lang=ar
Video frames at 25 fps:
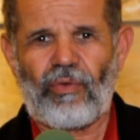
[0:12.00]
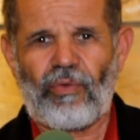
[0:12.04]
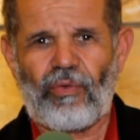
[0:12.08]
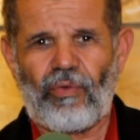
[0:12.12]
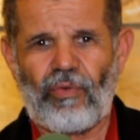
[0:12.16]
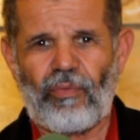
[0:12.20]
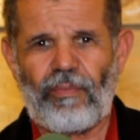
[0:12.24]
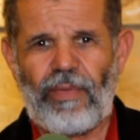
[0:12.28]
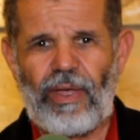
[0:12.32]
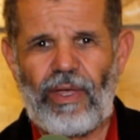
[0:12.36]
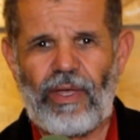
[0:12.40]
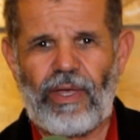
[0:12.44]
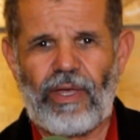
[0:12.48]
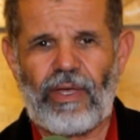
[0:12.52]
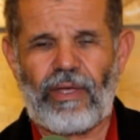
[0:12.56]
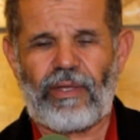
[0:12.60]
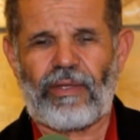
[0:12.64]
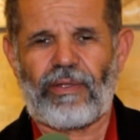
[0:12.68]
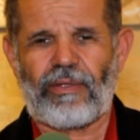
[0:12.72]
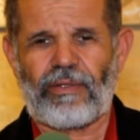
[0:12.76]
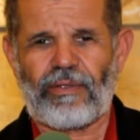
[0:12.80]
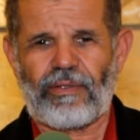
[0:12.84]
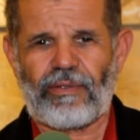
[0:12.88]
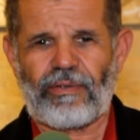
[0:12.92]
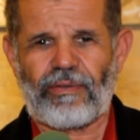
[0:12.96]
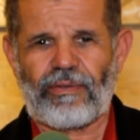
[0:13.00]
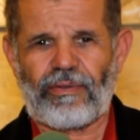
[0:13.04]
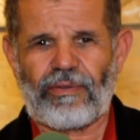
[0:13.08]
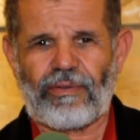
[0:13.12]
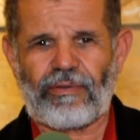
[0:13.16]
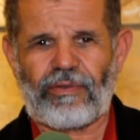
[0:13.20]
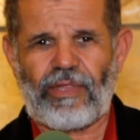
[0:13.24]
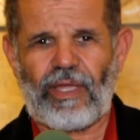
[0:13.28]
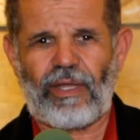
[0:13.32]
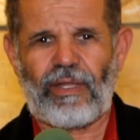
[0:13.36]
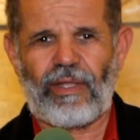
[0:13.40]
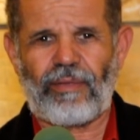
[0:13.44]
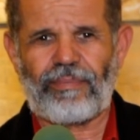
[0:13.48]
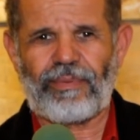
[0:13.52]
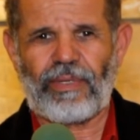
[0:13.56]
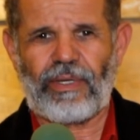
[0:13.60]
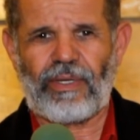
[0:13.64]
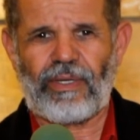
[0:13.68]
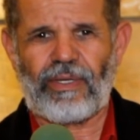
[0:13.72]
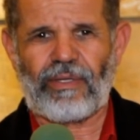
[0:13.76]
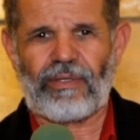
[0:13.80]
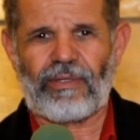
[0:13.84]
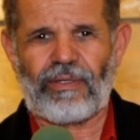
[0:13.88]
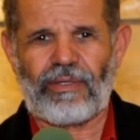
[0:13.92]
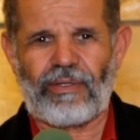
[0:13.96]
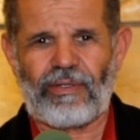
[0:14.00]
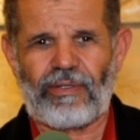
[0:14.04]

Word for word: ومع طلبي